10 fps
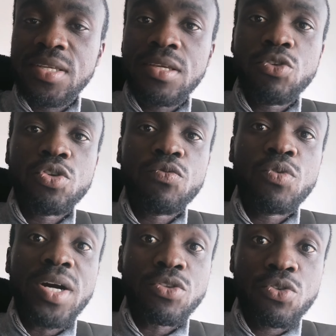Et je
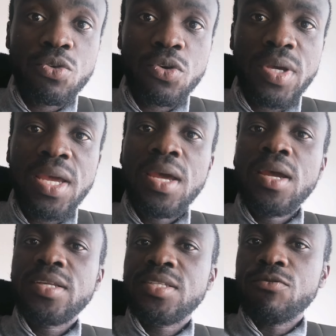vous rassure,
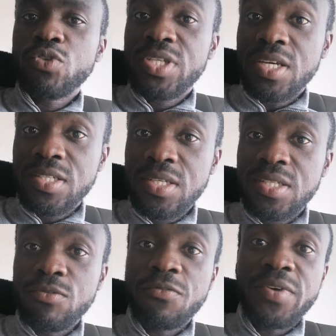si vous cherchez,
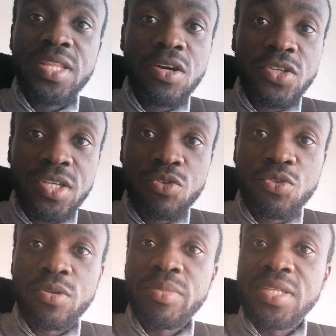si vous faites des recherches sur
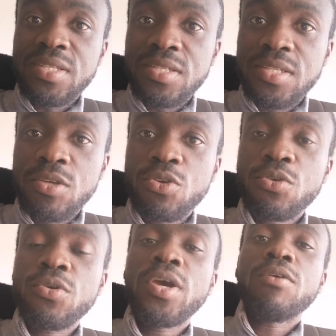ce business et
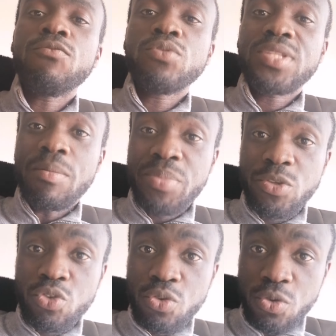que vous
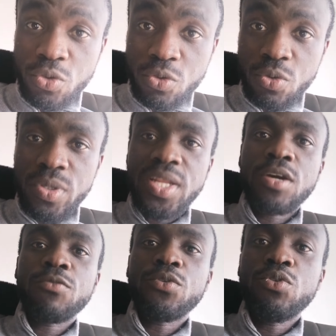tapez juste
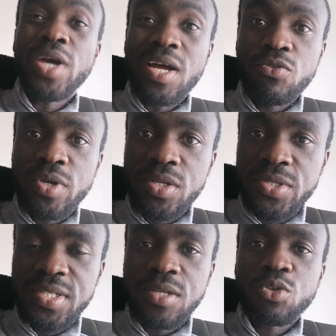les revenus annuels de
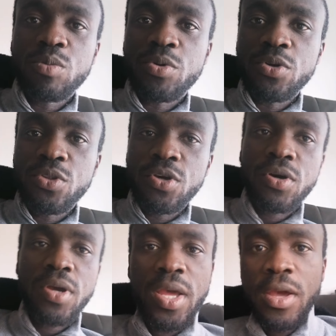ces entrepreneurs,